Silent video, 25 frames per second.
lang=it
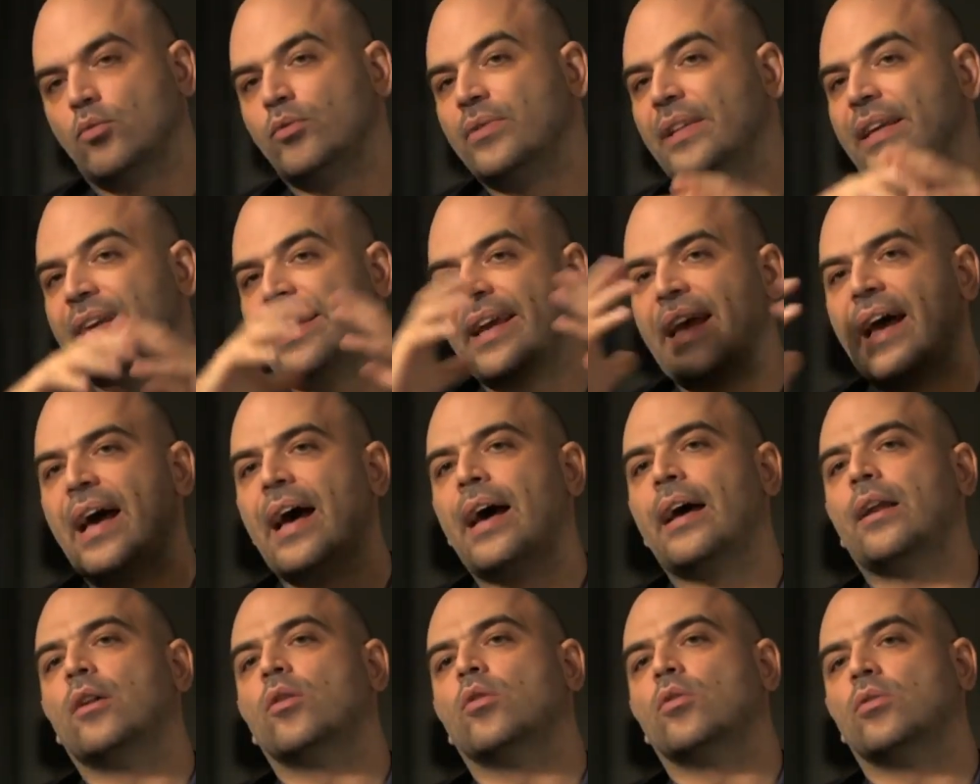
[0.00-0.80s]
era un
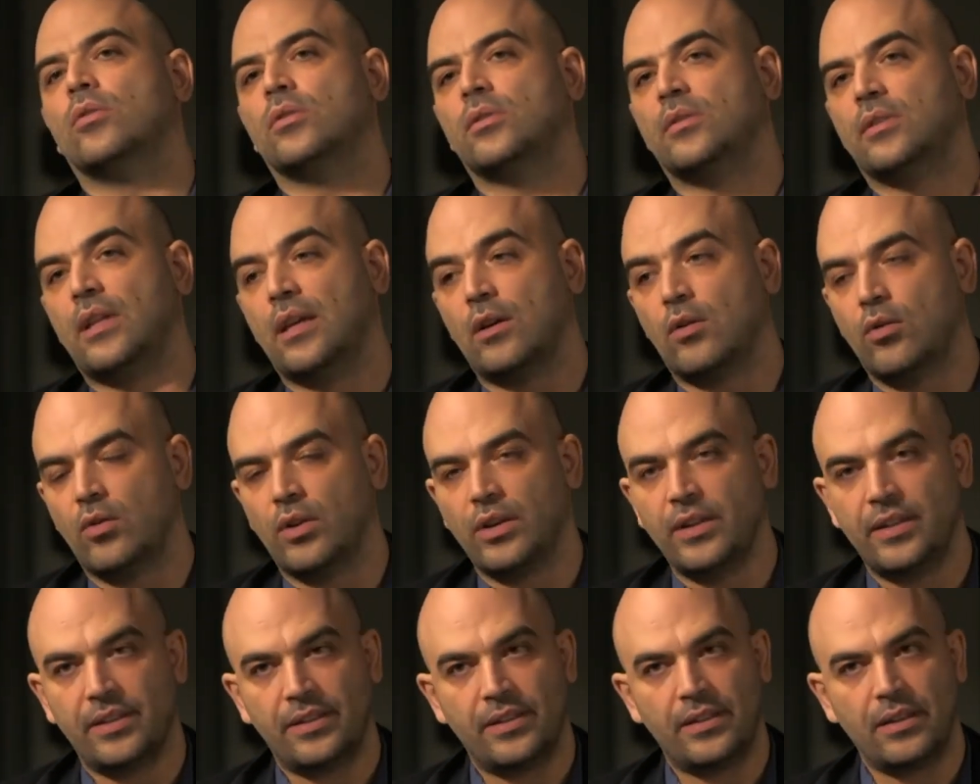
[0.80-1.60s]
decano dei
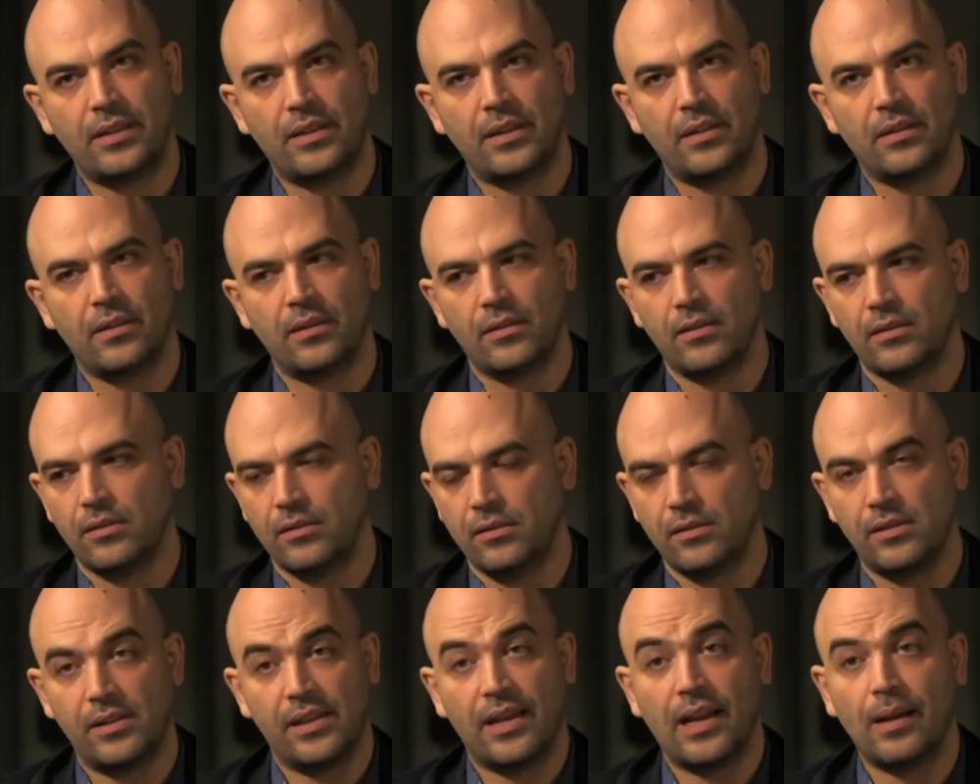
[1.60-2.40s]
cronisti
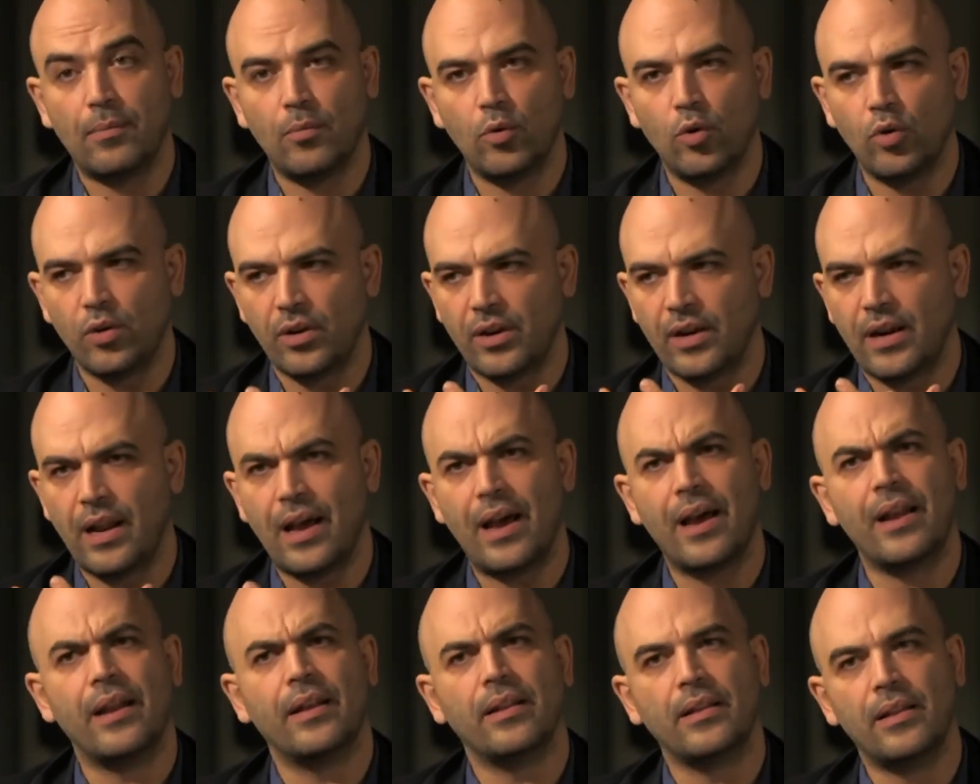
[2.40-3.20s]
eh, di
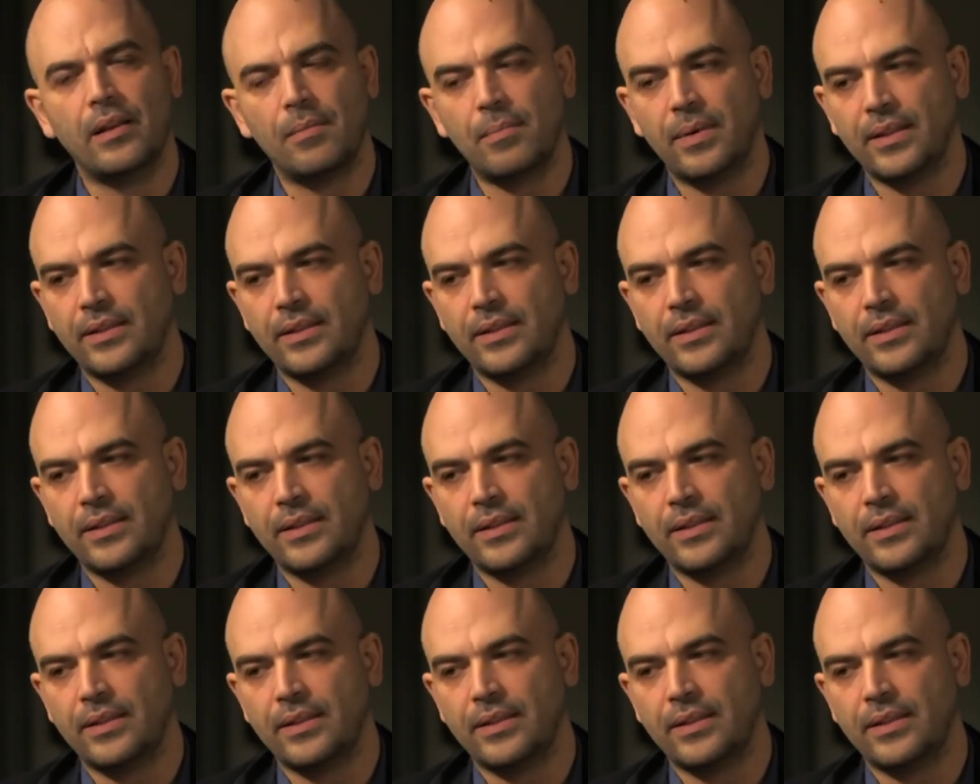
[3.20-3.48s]
Camorra nel